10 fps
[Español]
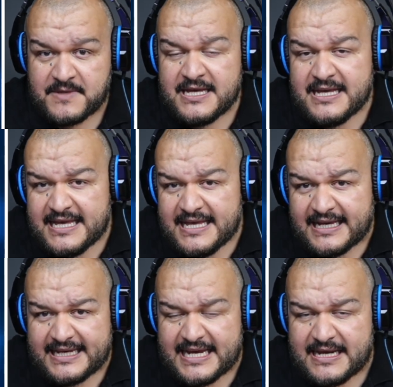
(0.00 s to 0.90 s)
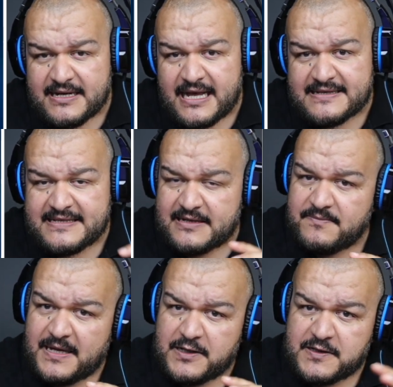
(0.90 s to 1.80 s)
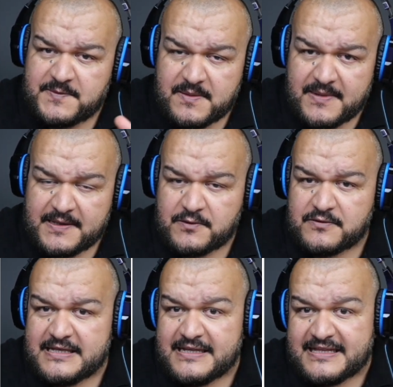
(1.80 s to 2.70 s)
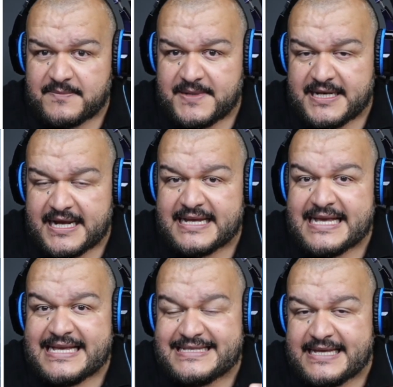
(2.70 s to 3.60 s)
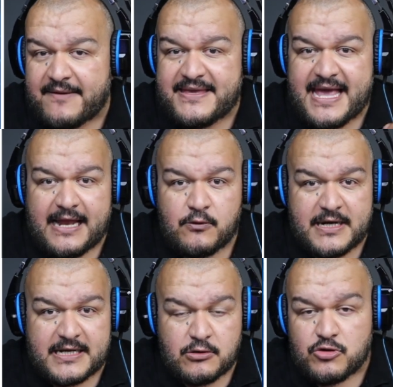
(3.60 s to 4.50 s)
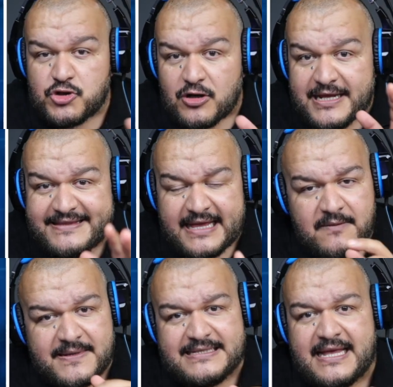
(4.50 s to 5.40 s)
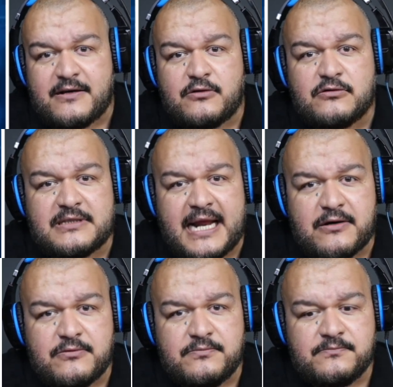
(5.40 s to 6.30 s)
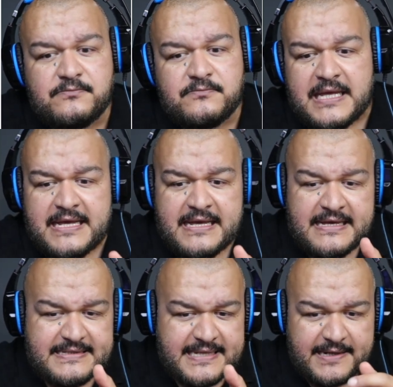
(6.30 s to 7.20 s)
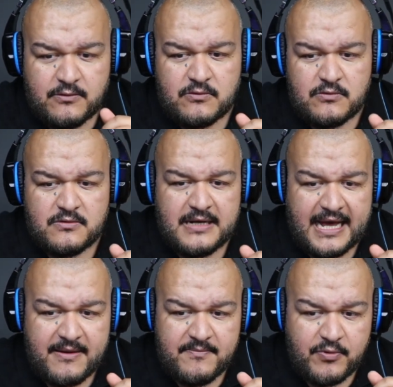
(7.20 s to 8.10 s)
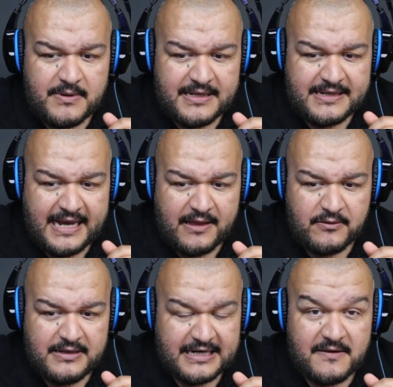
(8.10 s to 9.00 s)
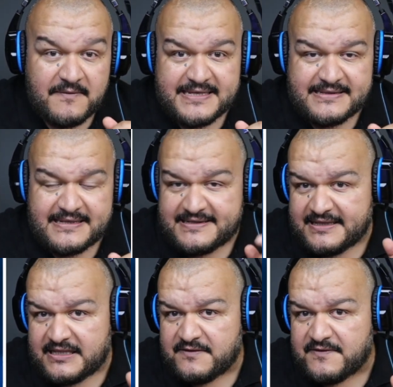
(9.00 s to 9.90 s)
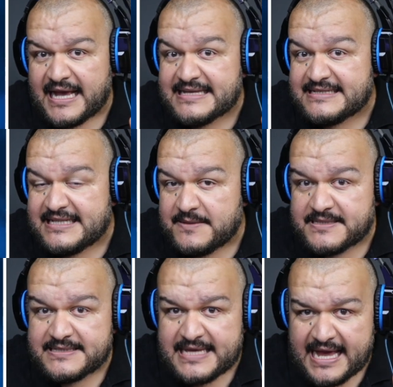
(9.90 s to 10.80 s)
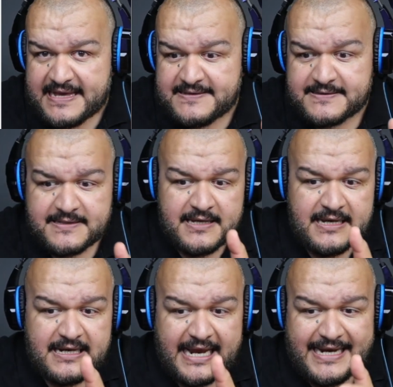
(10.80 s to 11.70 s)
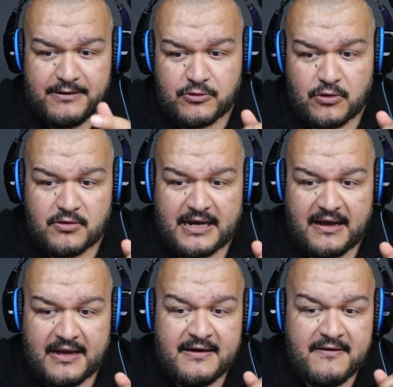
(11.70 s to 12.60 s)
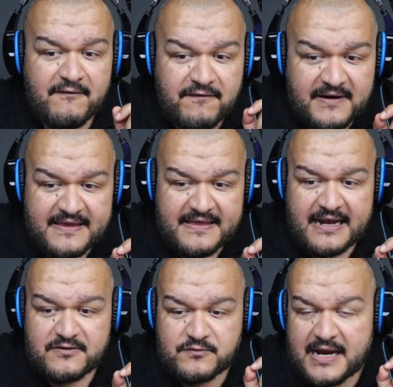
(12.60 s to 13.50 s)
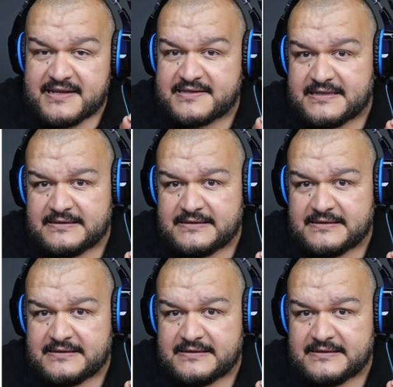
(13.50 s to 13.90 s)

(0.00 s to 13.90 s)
y querían hacer varios experimentos y determinar si había alguna solución y tal vez la encontraron. Según han publicado en la revista científica Sleep Science, la neuróloga Frida Rankel